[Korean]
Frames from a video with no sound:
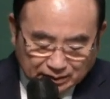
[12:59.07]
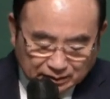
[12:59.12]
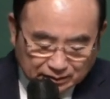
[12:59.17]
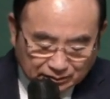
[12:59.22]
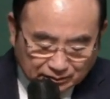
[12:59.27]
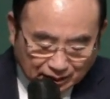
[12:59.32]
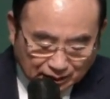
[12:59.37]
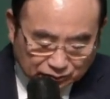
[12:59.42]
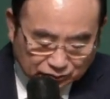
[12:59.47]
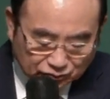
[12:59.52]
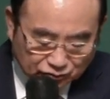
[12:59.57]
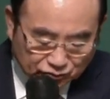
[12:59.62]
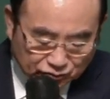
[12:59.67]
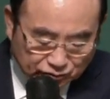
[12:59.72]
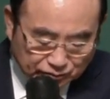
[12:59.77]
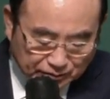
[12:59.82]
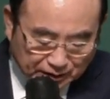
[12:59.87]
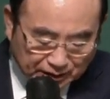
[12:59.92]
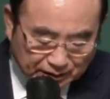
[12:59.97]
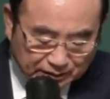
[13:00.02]
영광도
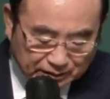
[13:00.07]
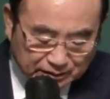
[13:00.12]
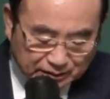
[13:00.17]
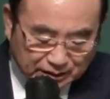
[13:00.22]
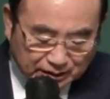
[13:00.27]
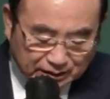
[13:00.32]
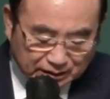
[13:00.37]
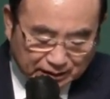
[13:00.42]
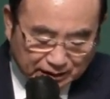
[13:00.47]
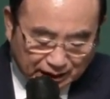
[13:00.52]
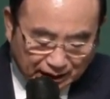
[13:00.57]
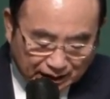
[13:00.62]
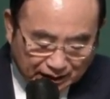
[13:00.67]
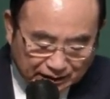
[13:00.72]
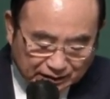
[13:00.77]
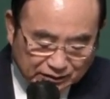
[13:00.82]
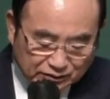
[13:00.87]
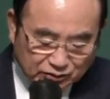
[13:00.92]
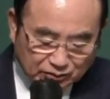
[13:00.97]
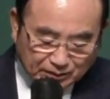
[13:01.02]
주지만 네가 내
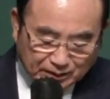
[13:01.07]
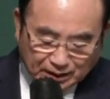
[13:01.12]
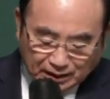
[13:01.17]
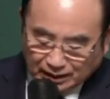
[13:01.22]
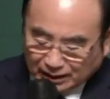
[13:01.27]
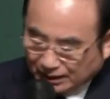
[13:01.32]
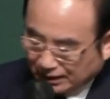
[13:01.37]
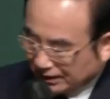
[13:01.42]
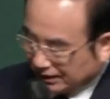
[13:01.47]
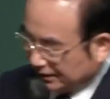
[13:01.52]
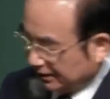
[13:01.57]
일을 좀 해라.